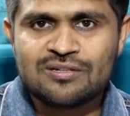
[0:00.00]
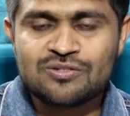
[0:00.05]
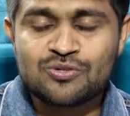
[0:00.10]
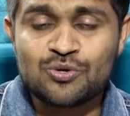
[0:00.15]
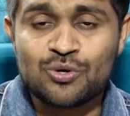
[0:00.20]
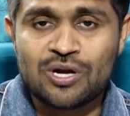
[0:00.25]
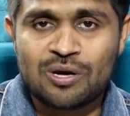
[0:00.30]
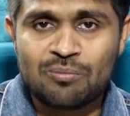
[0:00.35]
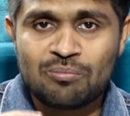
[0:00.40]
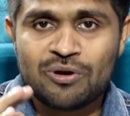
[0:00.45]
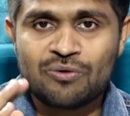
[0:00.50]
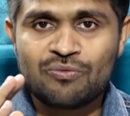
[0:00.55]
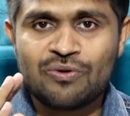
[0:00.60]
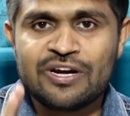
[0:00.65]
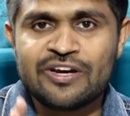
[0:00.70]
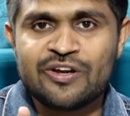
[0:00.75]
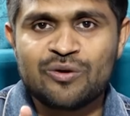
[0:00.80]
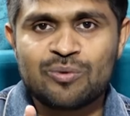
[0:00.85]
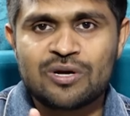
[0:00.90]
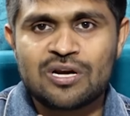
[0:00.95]
సో నంబర్
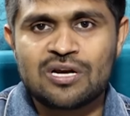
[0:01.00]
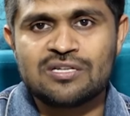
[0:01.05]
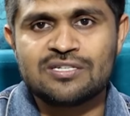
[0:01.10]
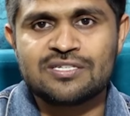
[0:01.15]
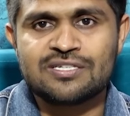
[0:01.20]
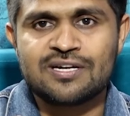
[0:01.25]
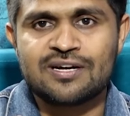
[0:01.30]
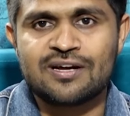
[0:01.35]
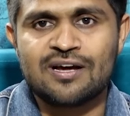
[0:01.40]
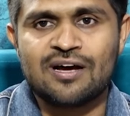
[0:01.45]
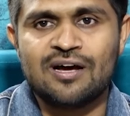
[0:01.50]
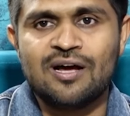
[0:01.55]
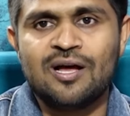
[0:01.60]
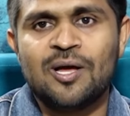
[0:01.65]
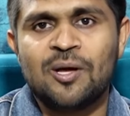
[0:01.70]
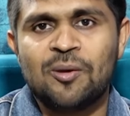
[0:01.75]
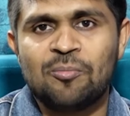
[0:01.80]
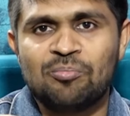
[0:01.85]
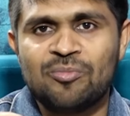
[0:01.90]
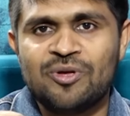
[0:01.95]
వన్ న్యూమరాలజిస్ట్గా
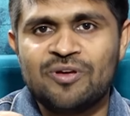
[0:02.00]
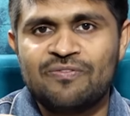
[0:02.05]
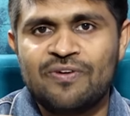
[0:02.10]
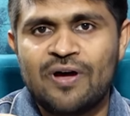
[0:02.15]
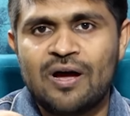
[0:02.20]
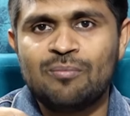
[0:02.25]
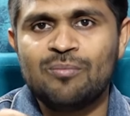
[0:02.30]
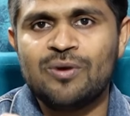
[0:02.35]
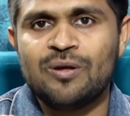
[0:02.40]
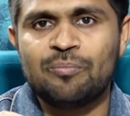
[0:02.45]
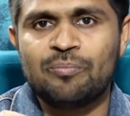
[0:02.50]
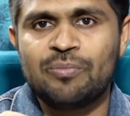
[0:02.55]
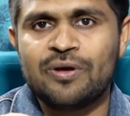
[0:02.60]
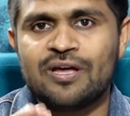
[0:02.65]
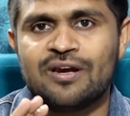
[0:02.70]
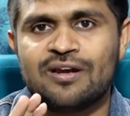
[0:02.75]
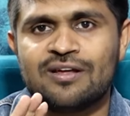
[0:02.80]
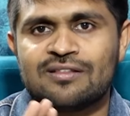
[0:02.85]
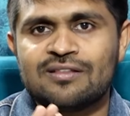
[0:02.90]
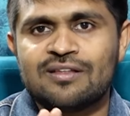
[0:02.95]
మీ ఫ్యామిలీ
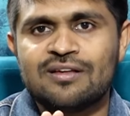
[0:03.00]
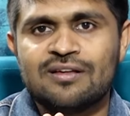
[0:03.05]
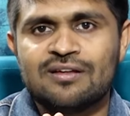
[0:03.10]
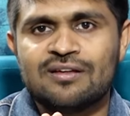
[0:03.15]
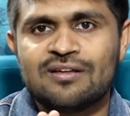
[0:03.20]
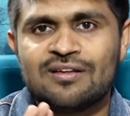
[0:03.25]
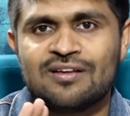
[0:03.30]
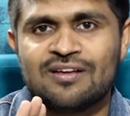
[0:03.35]
పేరు అయితే